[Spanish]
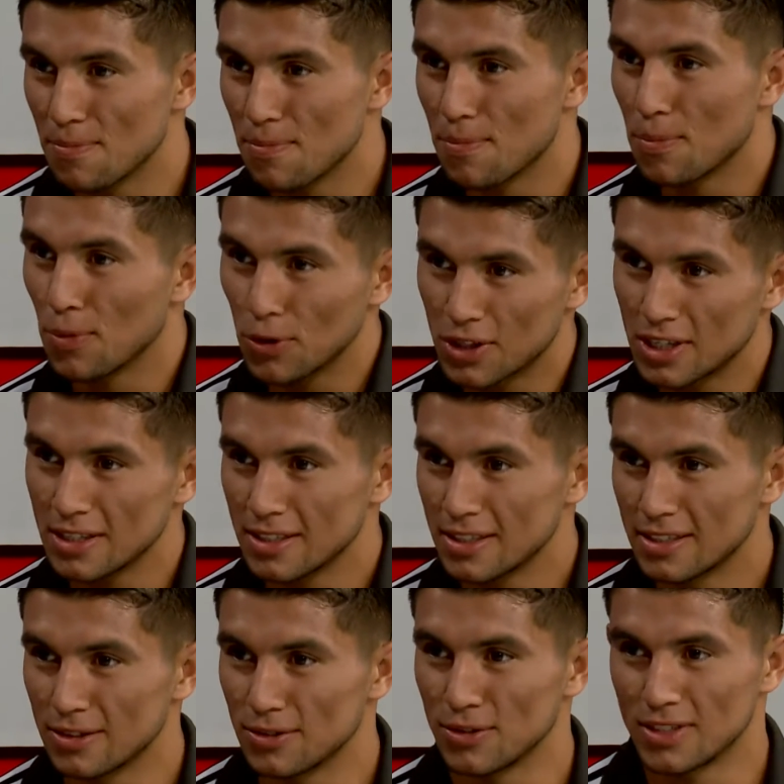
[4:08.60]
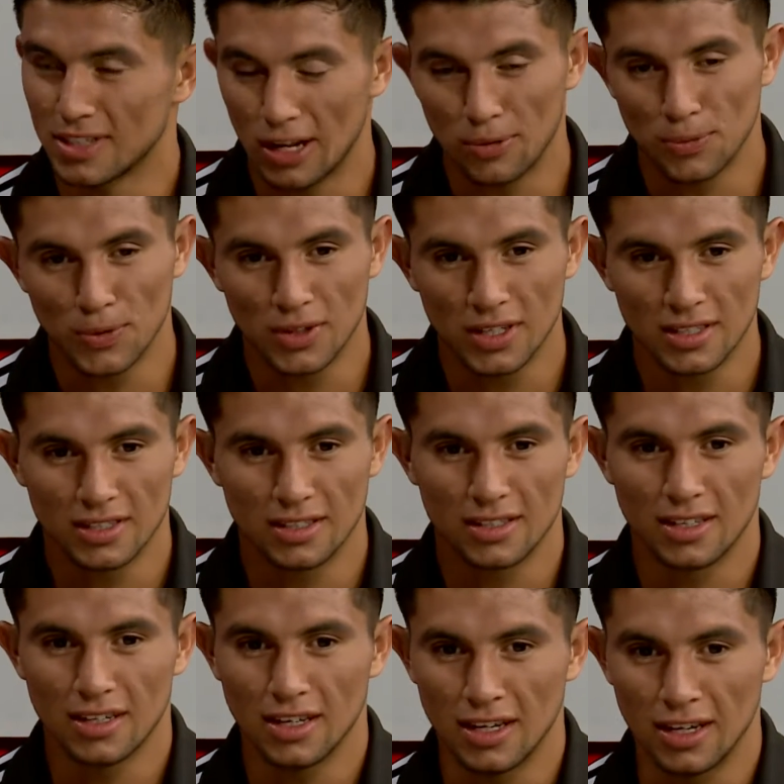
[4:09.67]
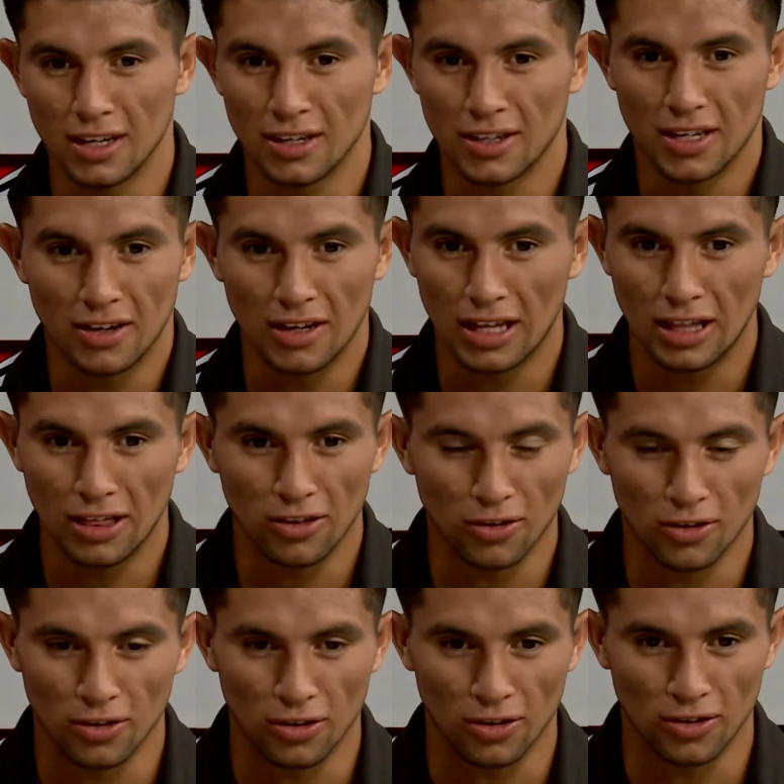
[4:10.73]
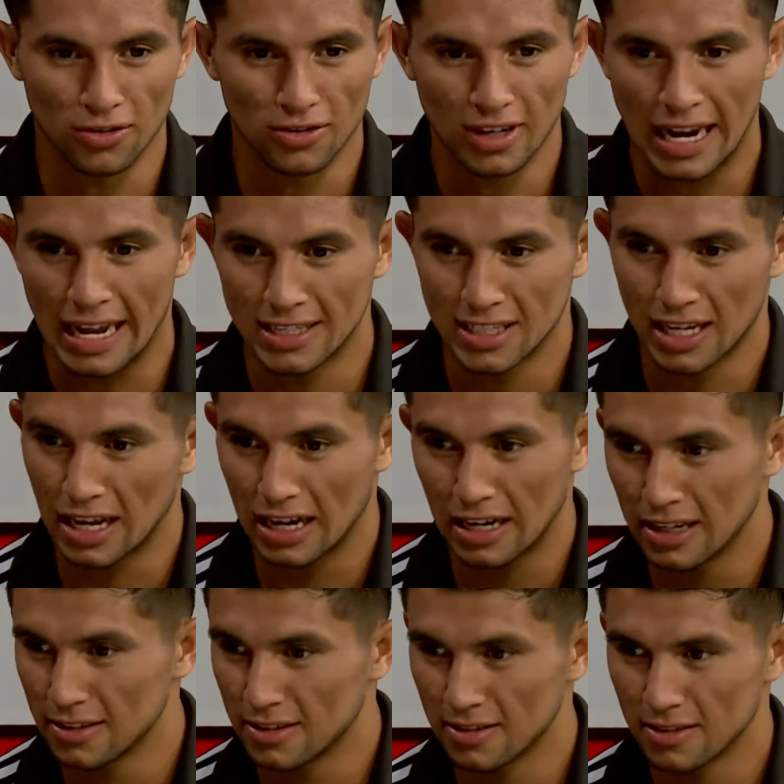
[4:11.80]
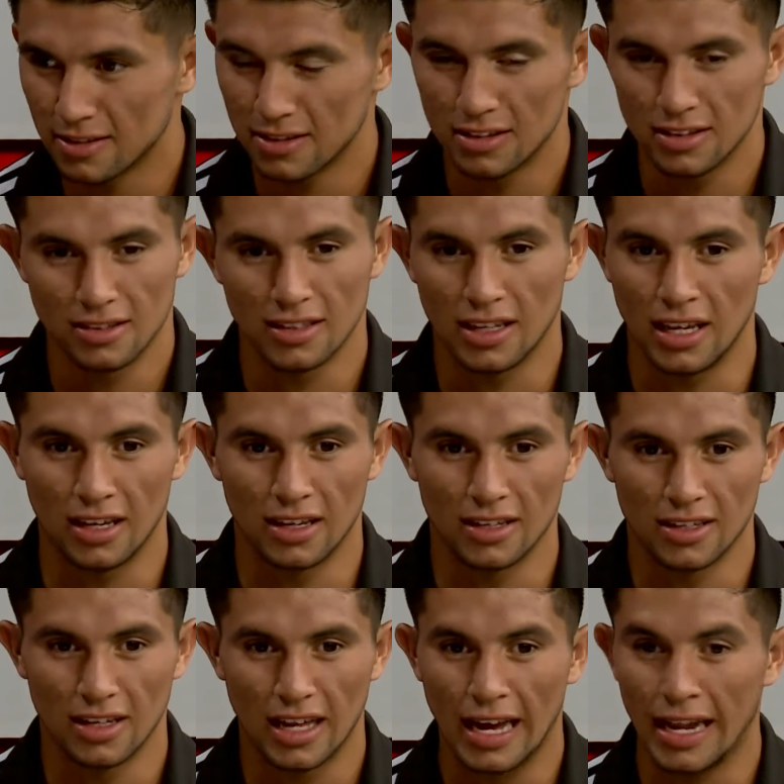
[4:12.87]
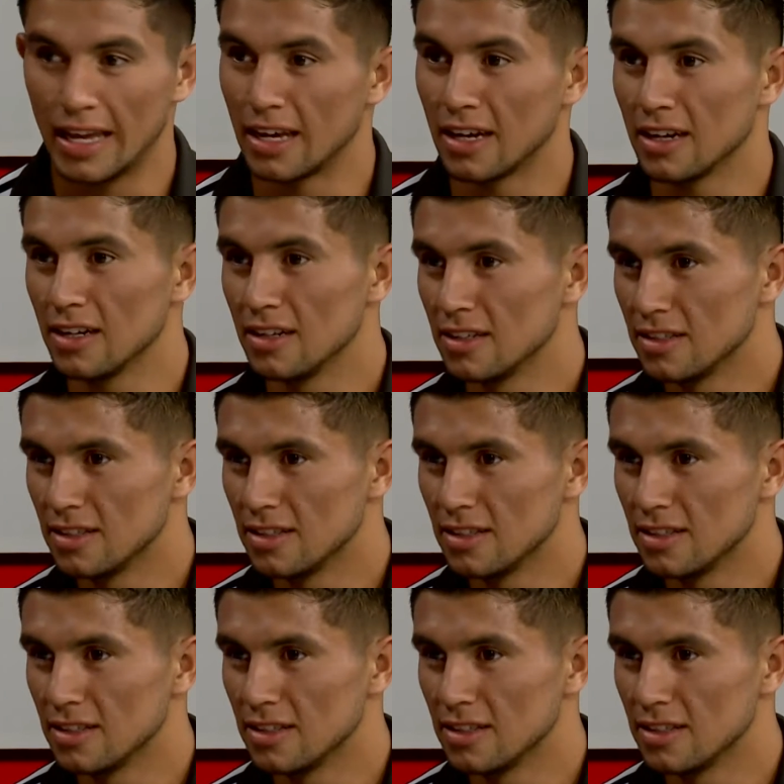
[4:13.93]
Motes, Gonzalo Motes, eh, estaba dando la charla de arenga